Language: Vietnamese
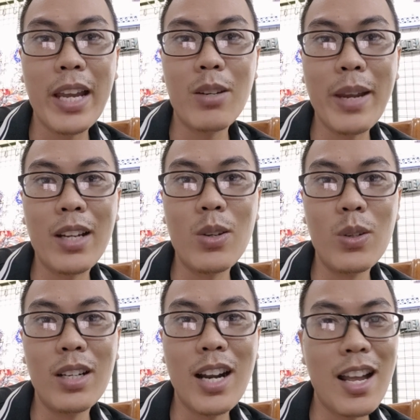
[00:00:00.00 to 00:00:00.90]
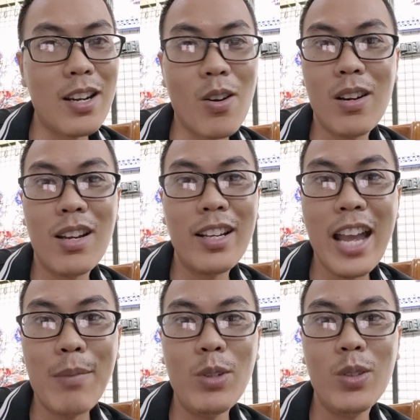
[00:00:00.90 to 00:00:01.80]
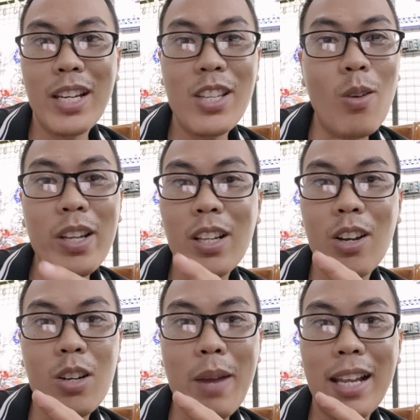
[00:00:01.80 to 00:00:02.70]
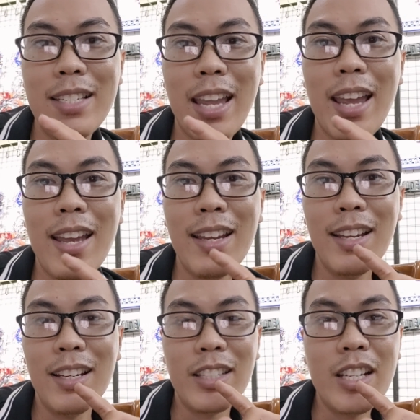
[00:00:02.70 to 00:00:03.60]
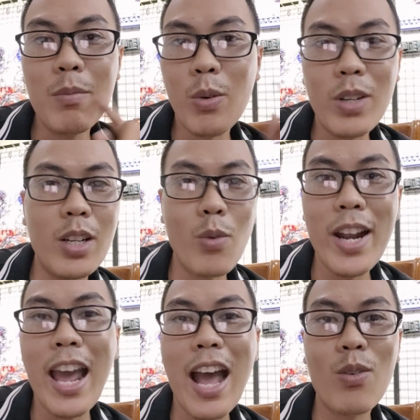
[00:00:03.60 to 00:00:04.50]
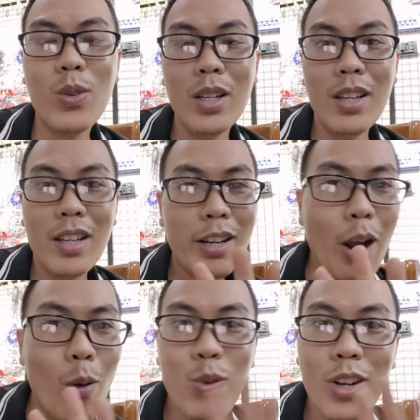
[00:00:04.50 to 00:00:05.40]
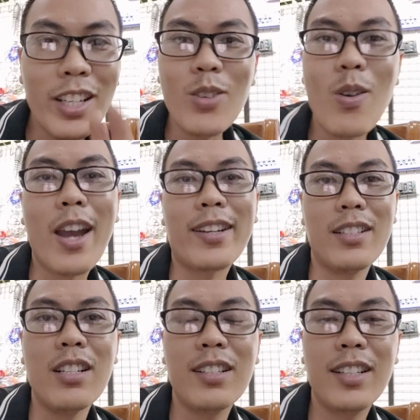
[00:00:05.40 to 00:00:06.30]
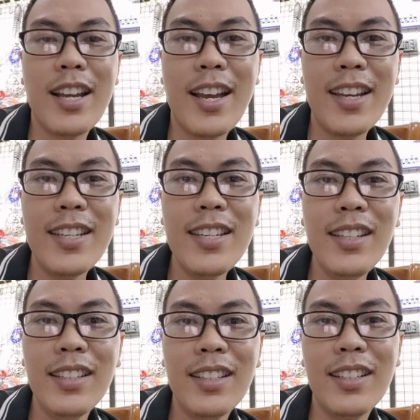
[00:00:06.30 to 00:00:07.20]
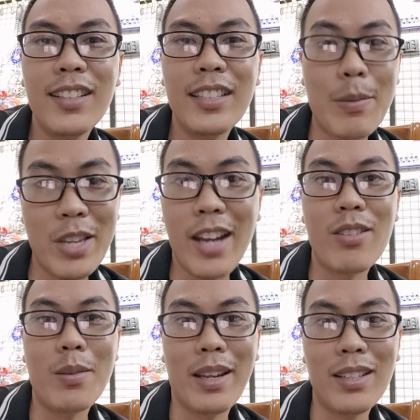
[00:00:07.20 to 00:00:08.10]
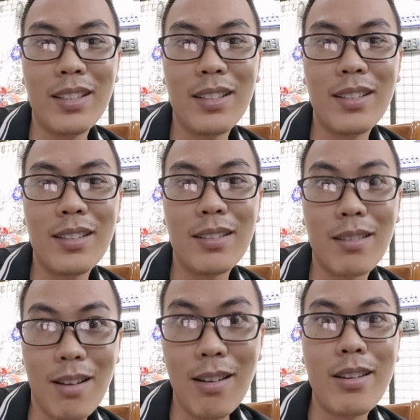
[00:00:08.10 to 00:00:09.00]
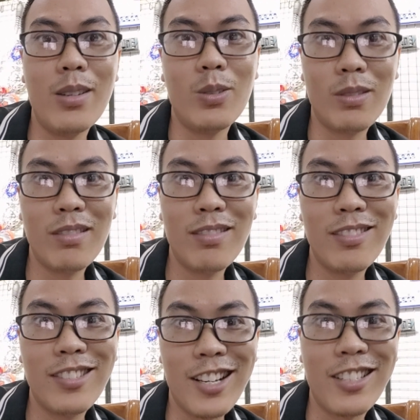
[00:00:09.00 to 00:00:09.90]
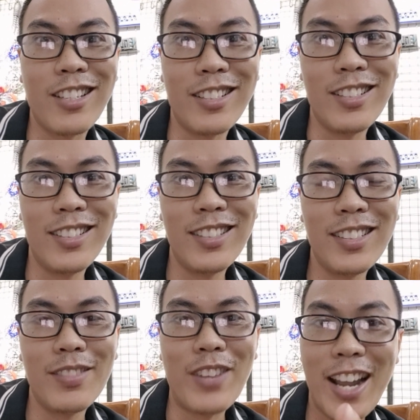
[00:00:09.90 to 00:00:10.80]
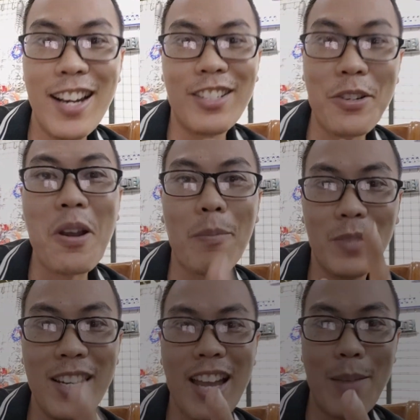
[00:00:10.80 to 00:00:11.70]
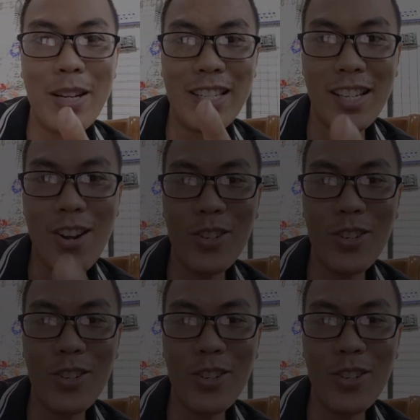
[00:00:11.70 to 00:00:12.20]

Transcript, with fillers: bạn luôn là đòi đó ăn cám luôn. Cái số điện thoại của bạn sẽ như một người ngoại đạo, không có kích hoạt được cái uh, chạm sạc đó các bạn. Đó là điều thực sự, và đây là trường hợp thứ hai mình sẽ nói.